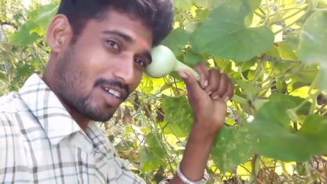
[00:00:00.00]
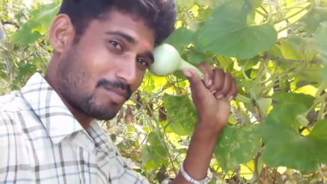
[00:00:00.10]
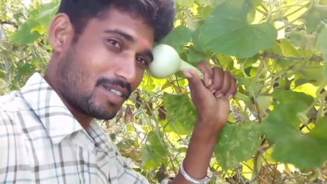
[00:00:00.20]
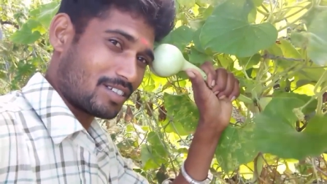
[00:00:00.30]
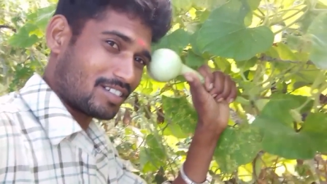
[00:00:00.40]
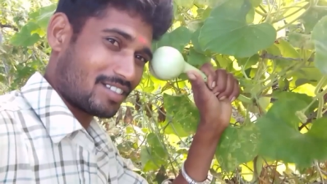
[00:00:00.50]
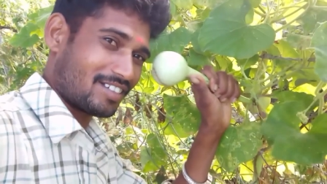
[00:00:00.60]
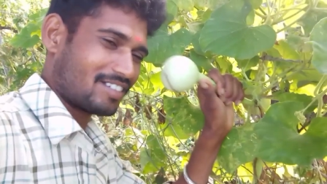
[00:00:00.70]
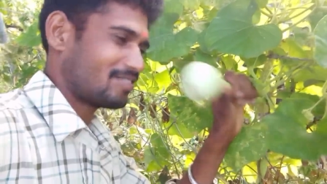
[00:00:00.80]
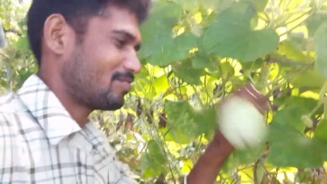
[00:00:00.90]
आप देख सकते
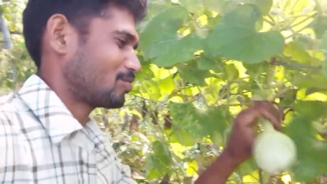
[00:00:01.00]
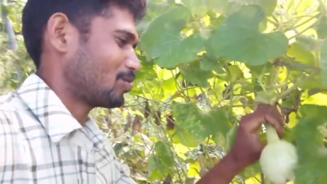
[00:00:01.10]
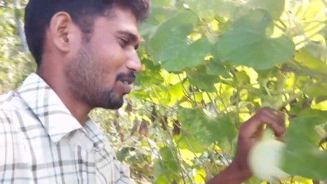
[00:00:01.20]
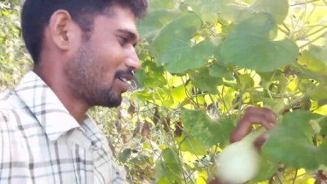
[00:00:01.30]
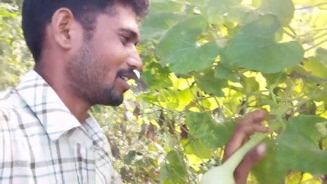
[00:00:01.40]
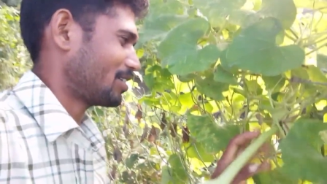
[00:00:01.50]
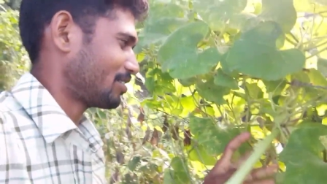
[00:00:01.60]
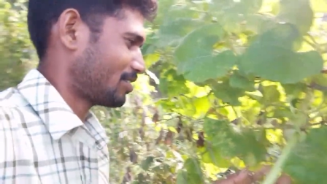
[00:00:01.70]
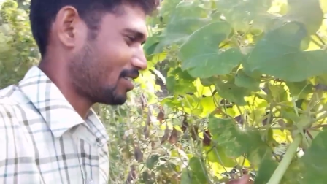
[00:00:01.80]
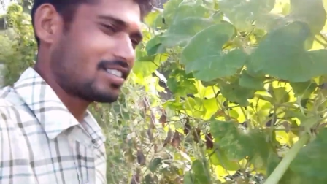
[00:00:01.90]
हैं और ये
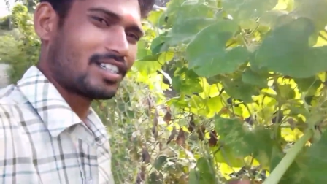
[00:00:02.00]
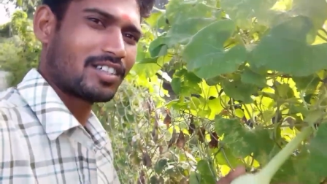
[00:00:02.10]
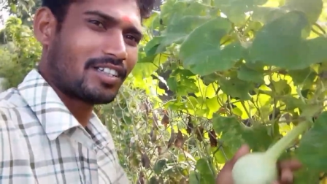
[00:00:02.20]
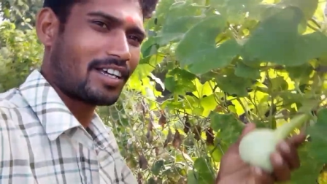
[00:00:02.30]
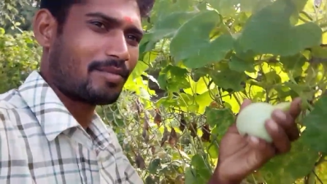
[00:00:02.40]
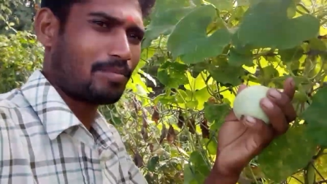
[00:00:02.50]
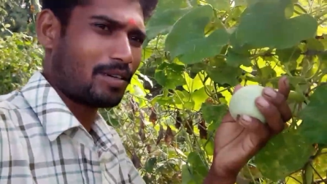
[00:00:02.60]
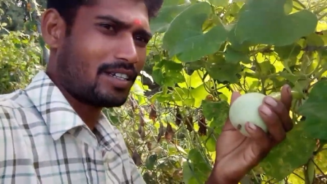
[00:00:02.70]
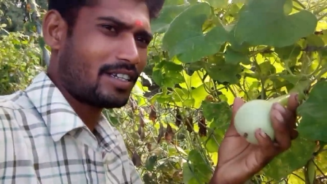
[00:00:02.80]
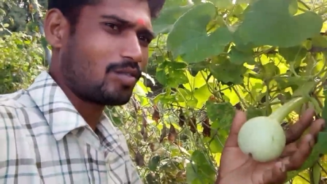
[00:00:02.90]
इस तरह सा एक
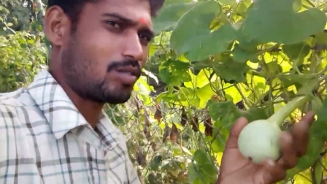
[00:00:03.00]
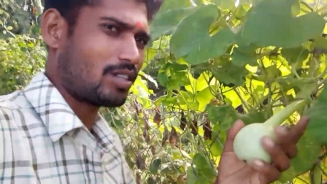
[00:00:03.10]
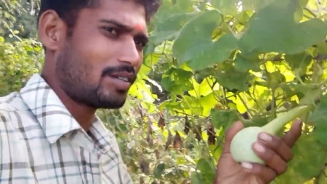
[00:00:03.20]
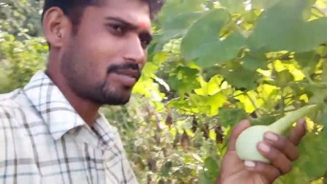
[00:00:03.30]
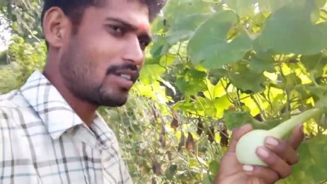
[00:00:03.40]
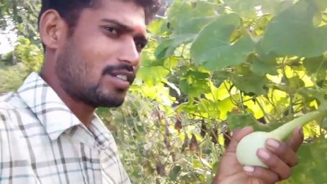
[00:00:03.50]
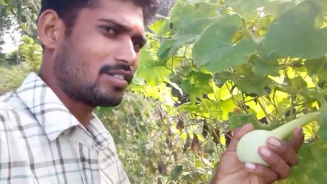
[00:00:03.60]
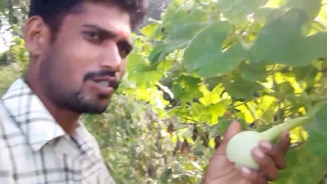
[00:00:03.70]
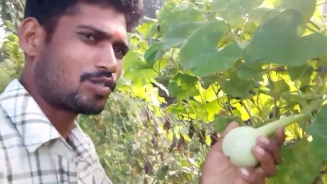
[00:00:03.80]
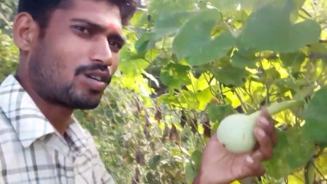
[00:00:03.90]
फल ही होता है
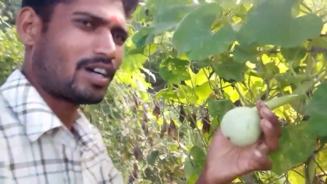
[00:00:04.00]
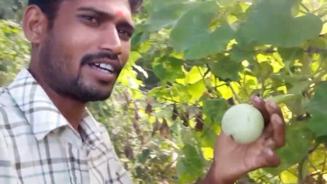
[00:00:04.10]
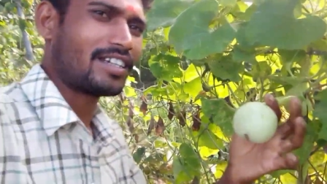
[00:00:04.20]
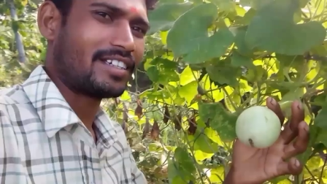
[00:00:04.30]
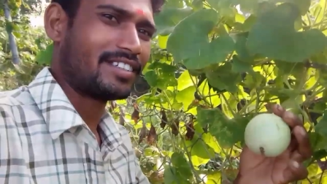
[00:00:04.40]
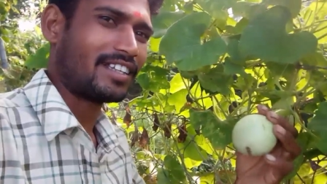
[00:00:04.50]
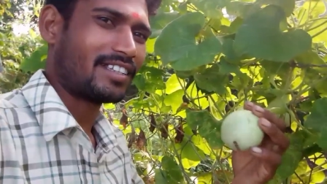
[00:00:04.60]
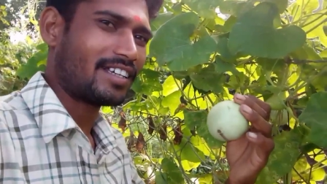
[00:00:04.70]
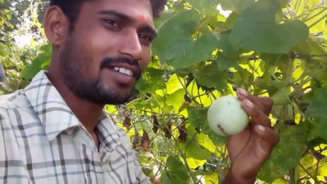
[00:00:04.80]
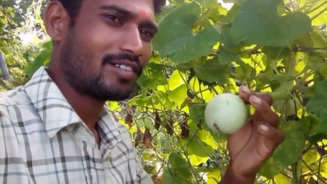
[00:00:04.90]
जिसको खाया नहीं
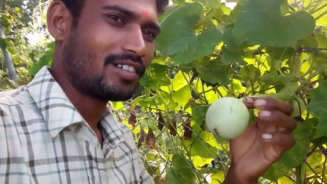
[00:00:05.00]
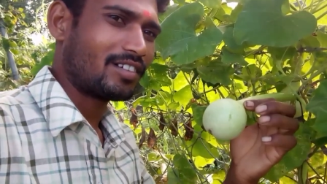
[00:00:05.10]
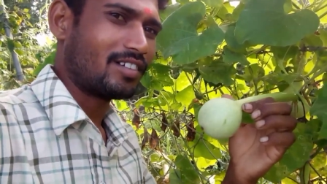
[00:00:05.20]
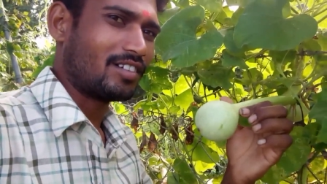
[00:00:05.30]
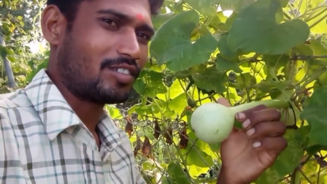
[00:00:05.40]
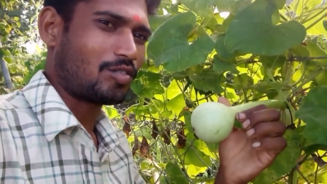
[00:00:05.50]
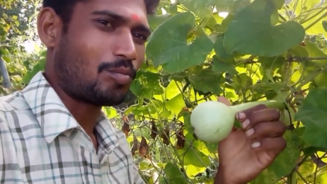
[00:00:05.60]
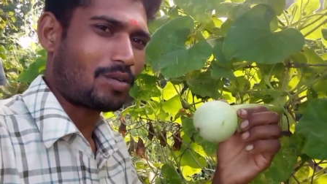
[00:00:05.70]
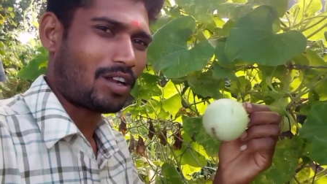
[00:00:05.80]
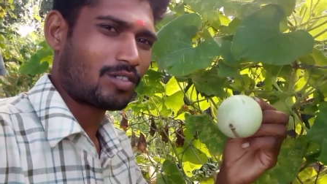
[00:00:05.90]
जाता है इसको
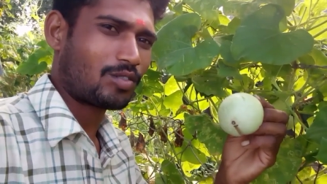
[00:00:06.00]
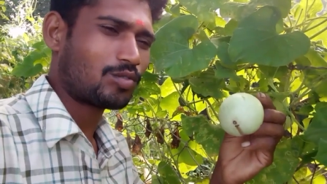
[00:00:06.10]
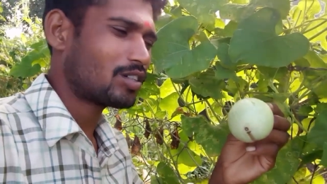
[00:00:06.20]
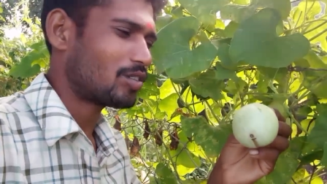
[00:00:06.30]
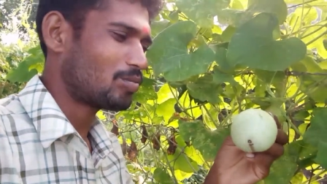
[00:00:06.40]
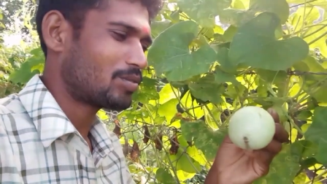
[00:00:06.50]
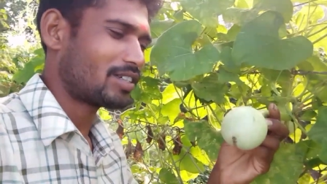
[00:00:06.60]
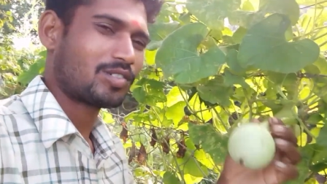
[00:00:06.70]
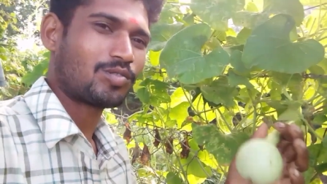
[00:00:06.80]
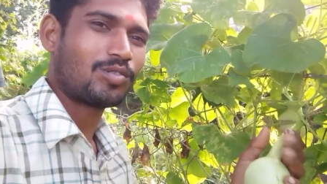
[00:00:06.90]
प्राकृतिक रूप से
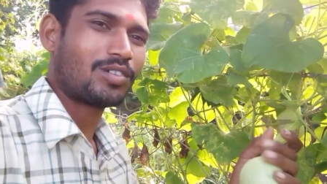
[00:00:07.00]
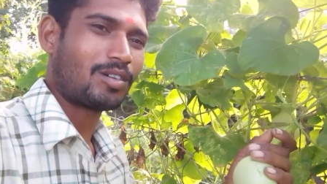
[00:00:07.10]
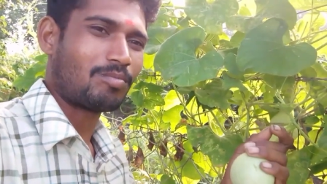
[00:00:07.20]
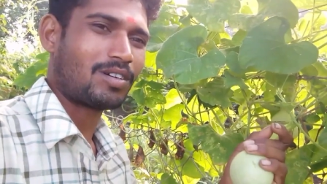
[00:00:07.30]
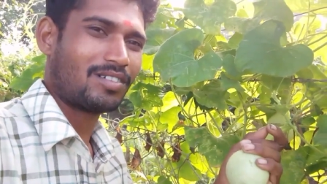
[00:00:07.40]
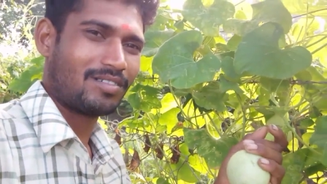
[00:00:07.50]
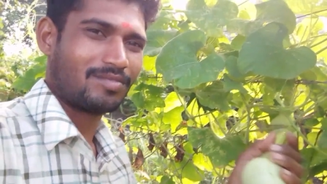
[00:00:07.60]
इसको लगभग